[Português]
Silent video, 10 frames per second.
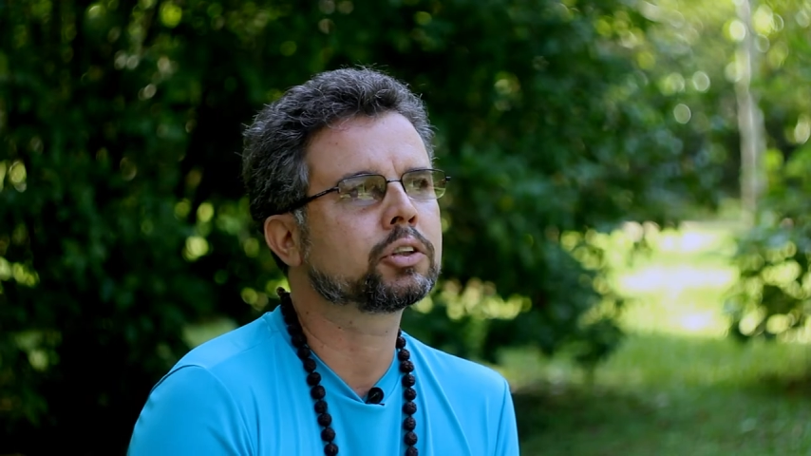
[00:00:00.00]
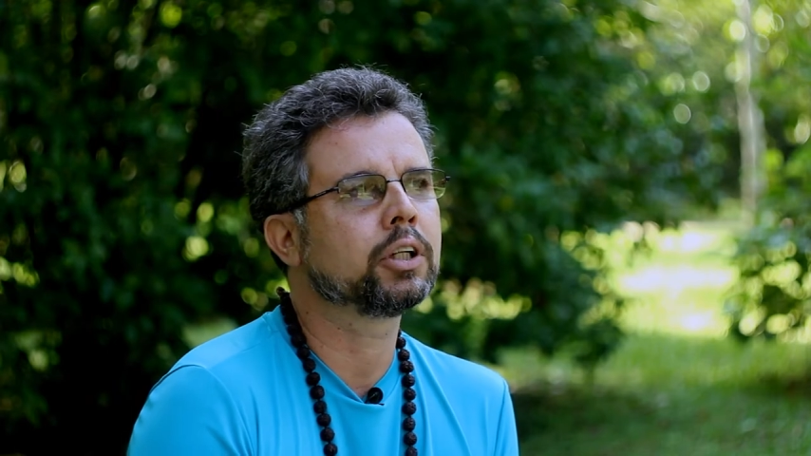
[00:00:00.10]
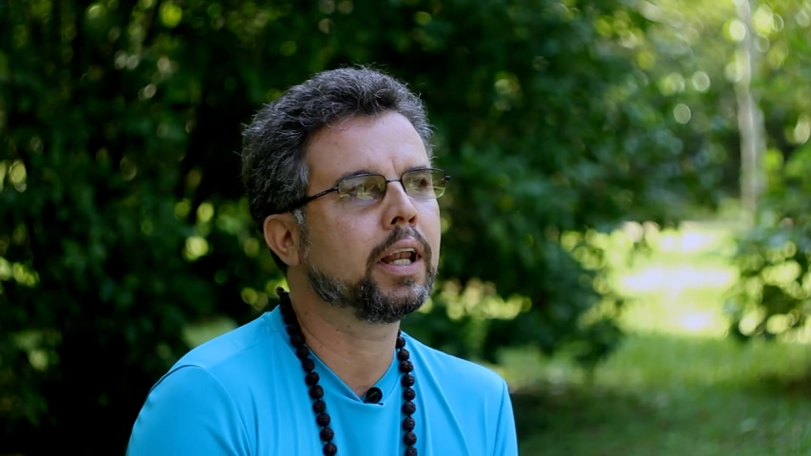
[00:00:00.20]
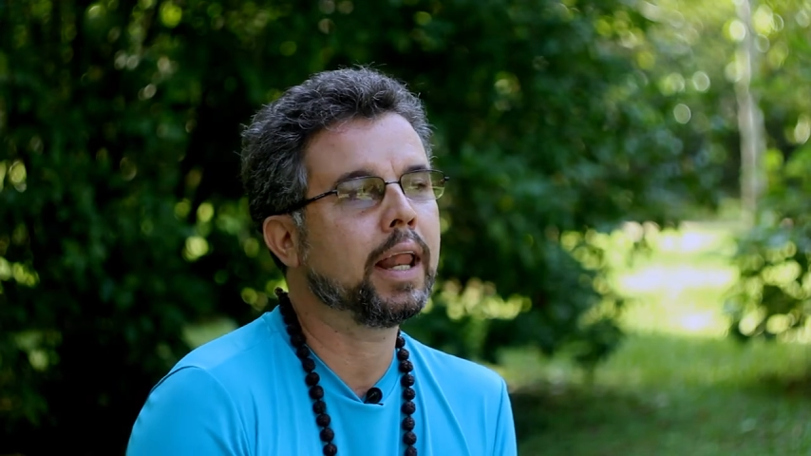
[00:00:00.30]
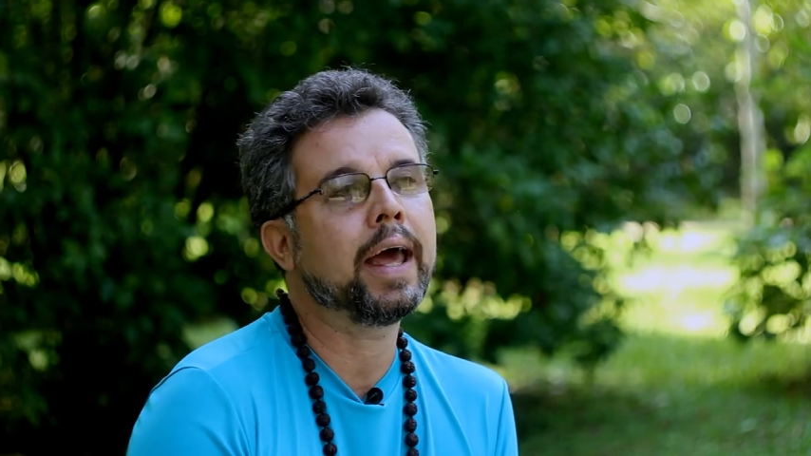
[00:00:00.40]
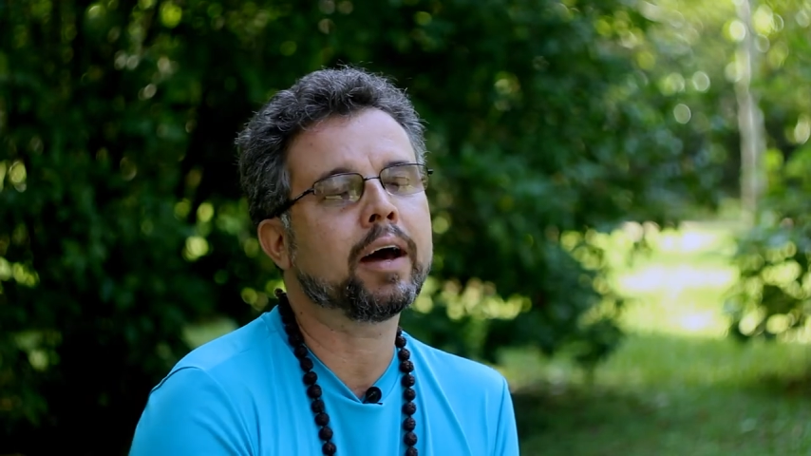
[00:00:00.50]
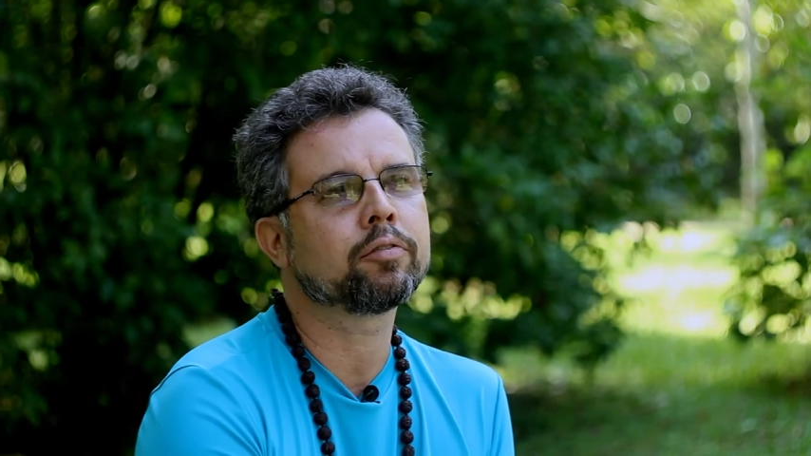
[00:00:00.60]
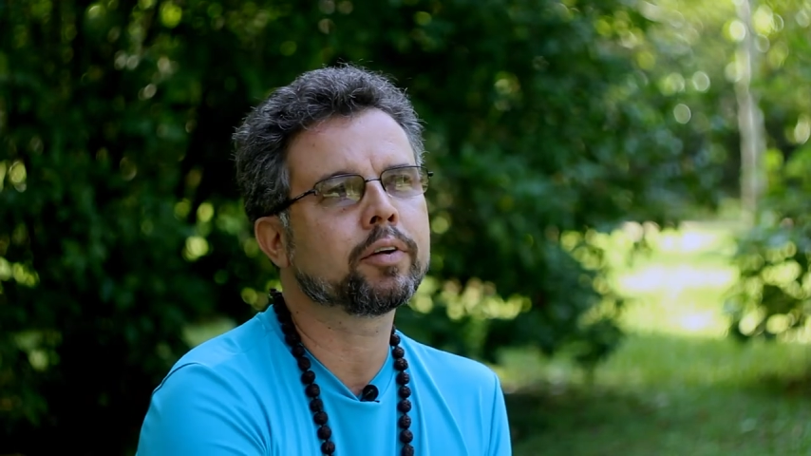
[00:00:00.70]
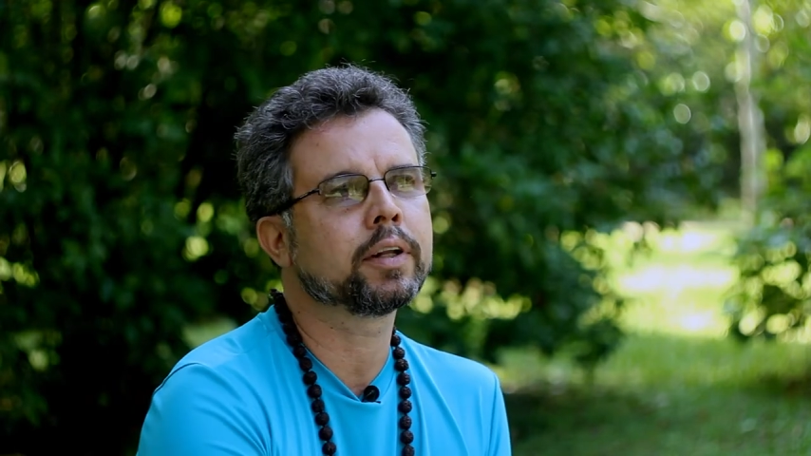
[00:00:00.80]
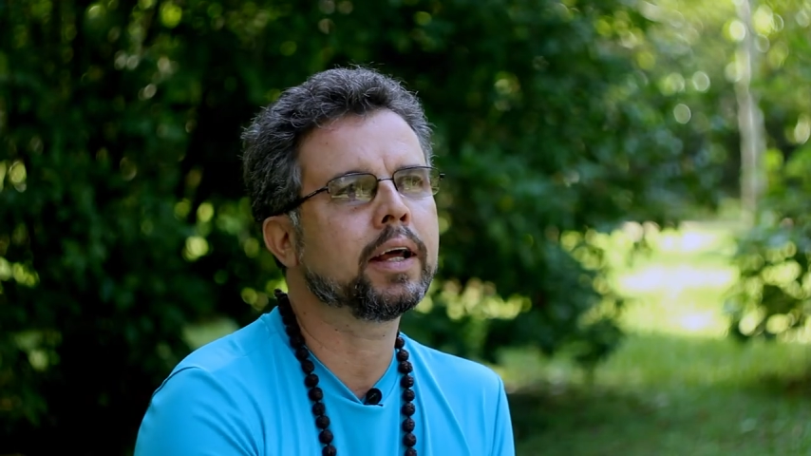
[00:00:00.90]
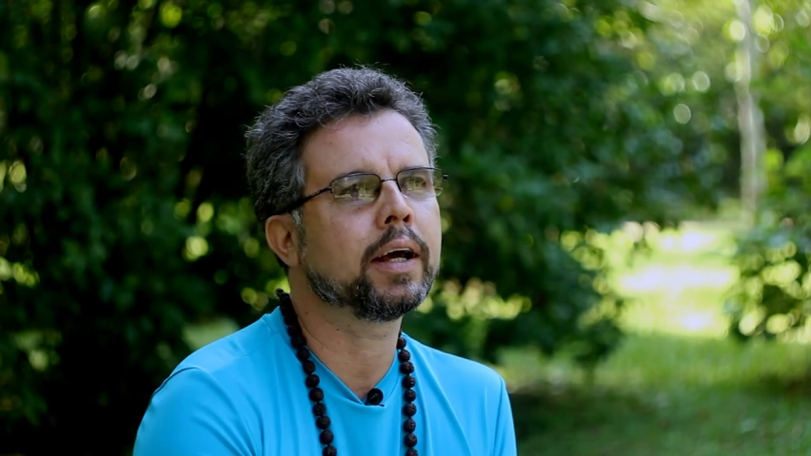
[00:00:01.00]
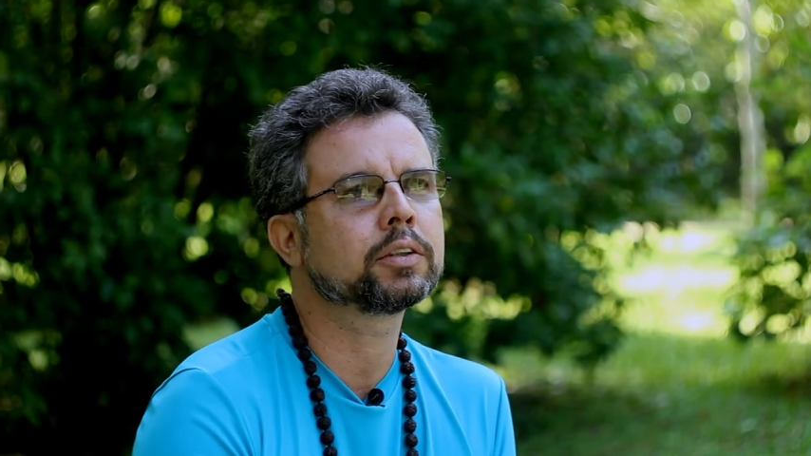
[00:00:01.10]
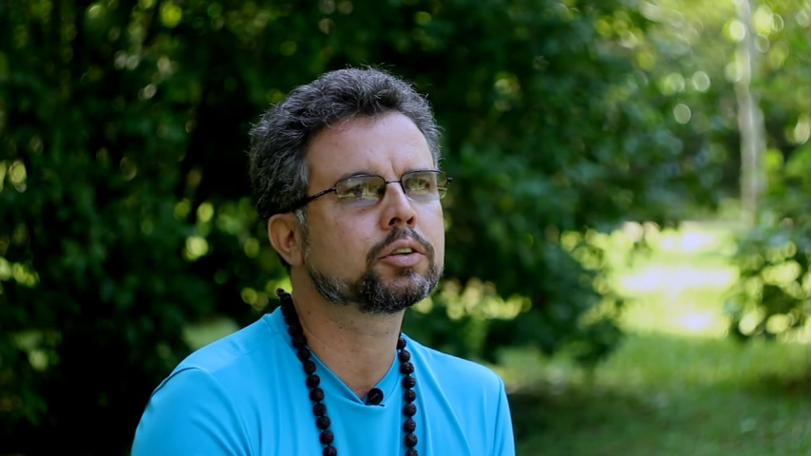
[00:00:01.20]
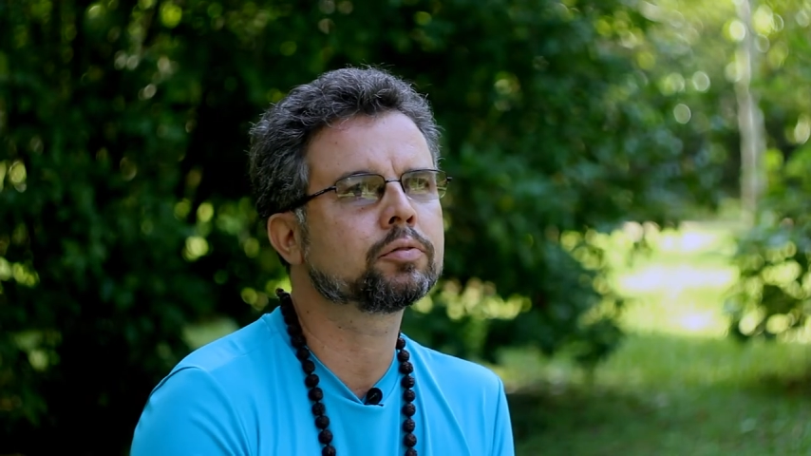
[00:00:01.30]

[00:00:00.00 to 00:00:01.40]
te leva, né,